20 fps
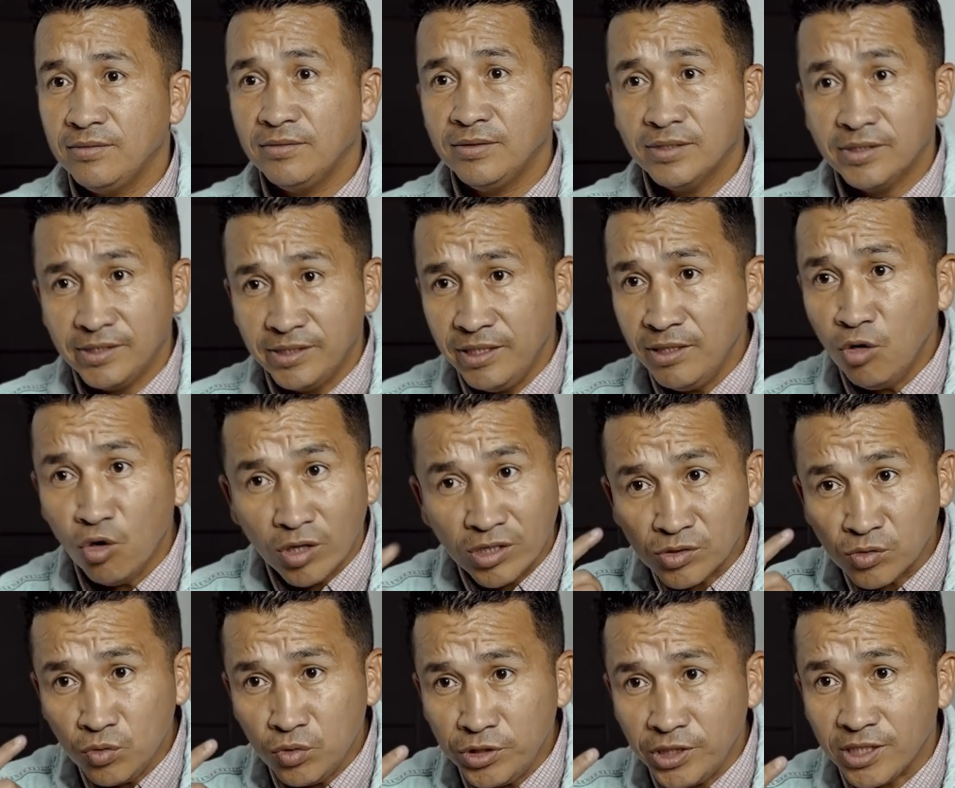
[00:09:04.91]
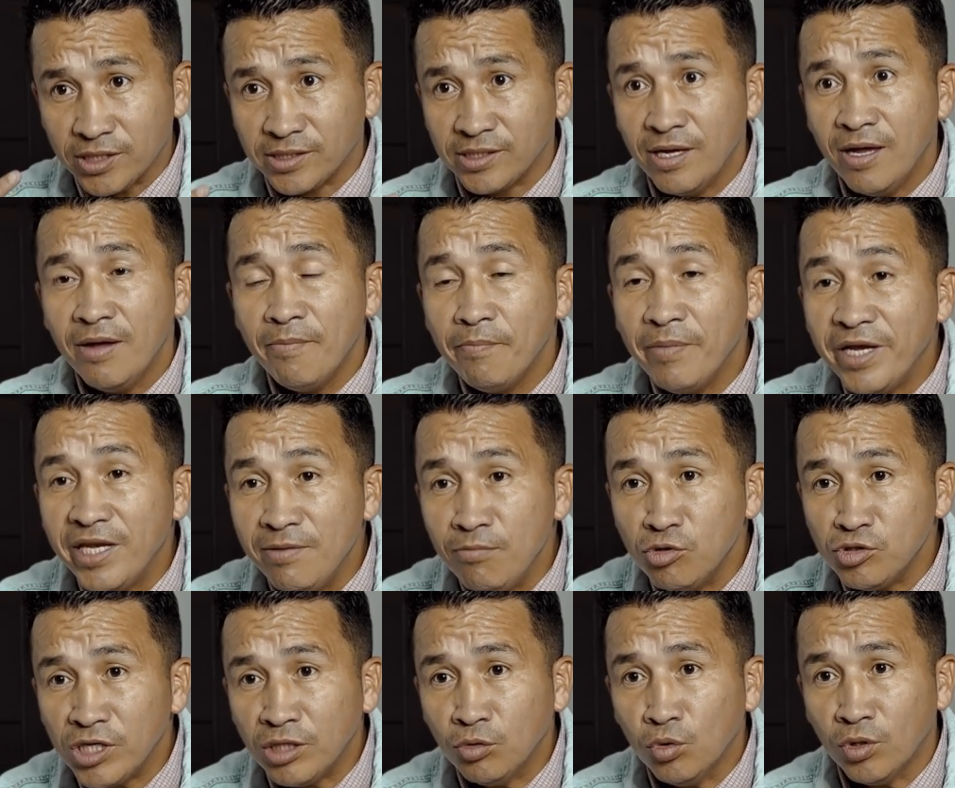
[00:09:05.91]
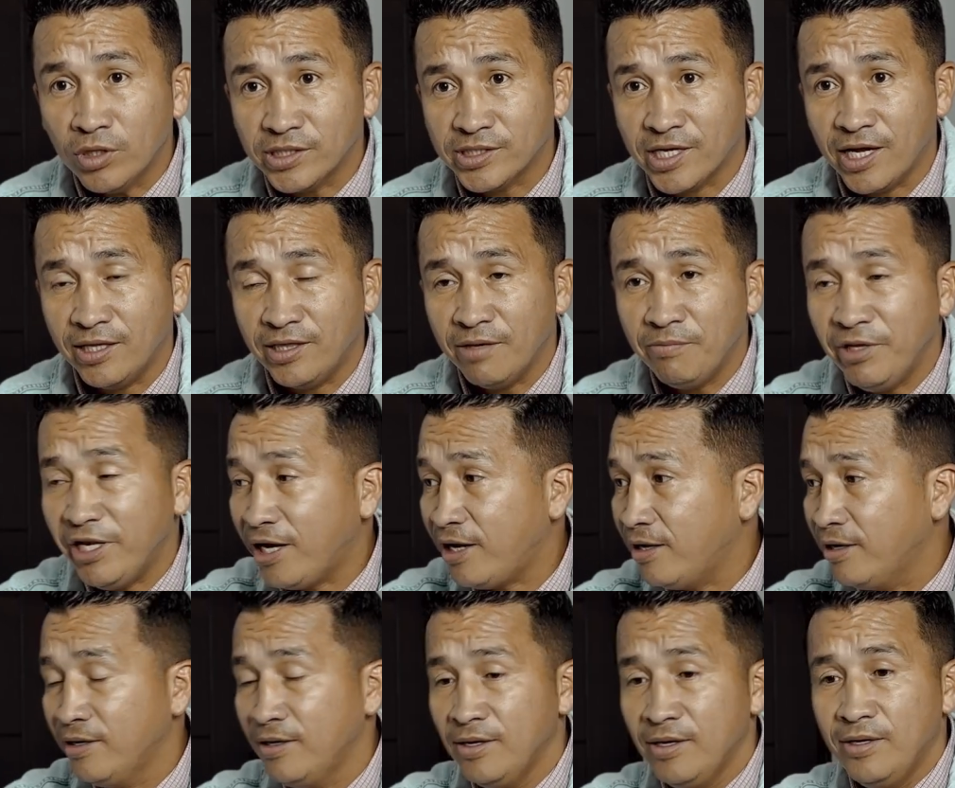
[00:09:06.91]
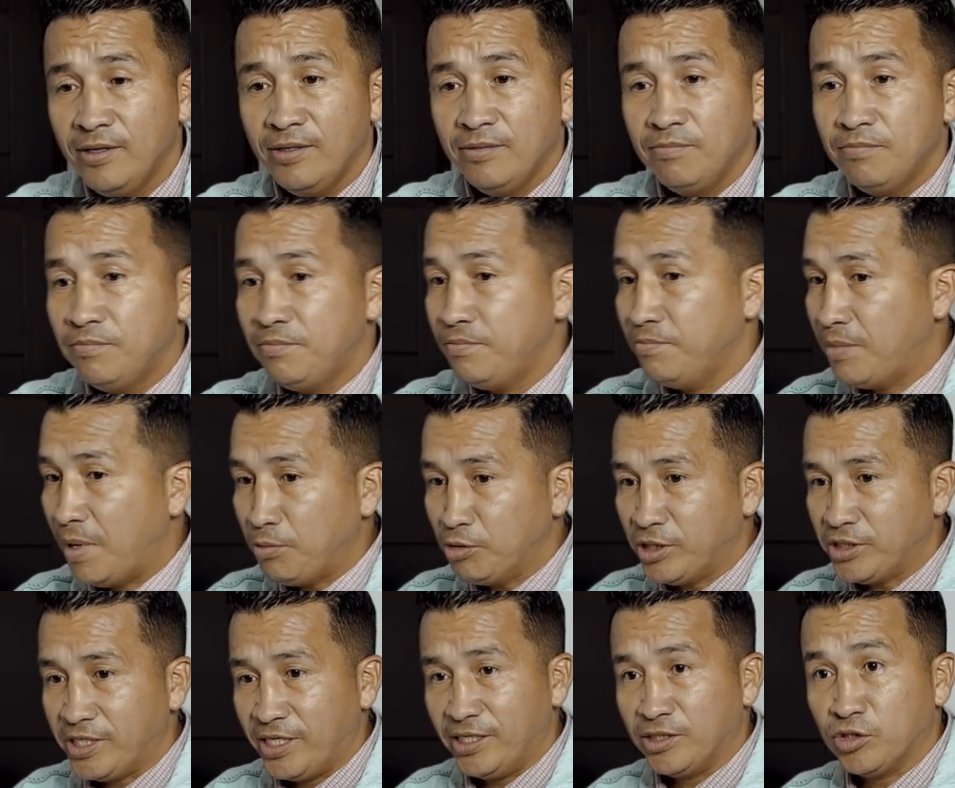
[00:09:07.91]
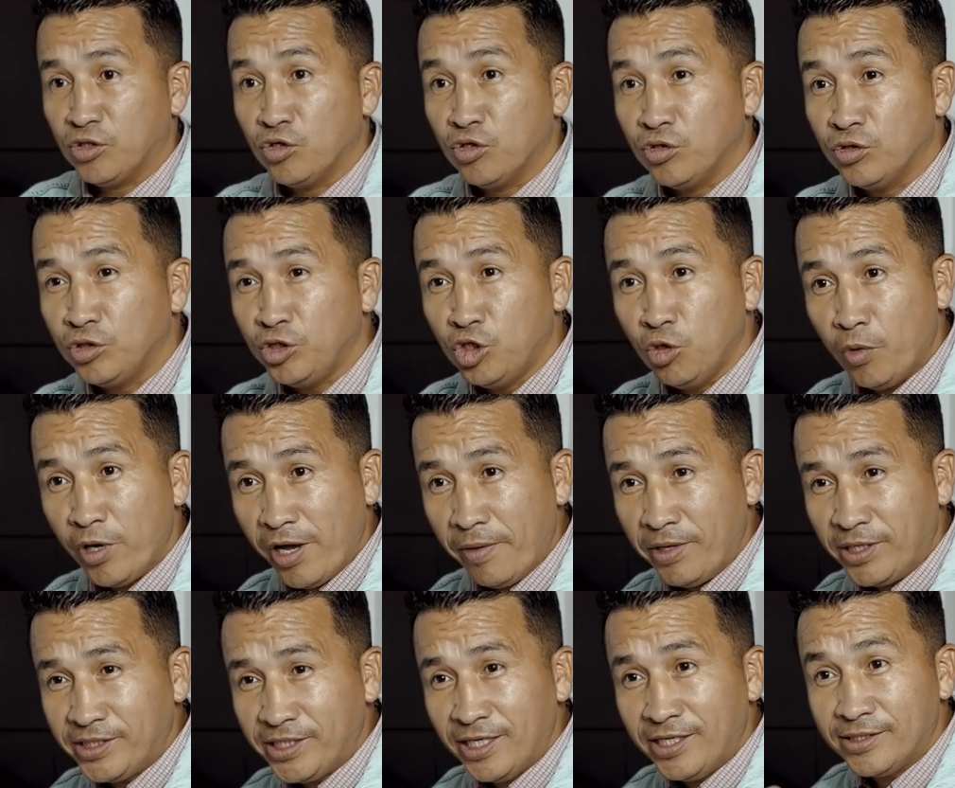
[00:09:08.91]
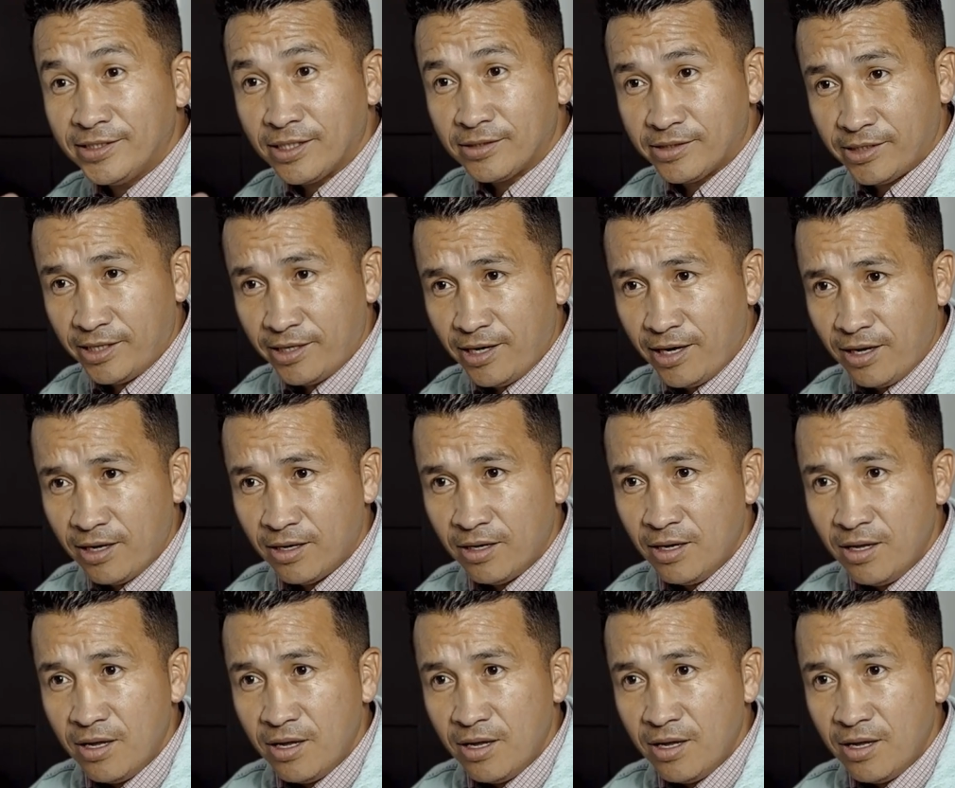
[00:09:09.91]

Sí, lo que escuchas. Venimos a tu rescate. Mira, vamos a hacer esto. Yo voy a ver si él está cerca.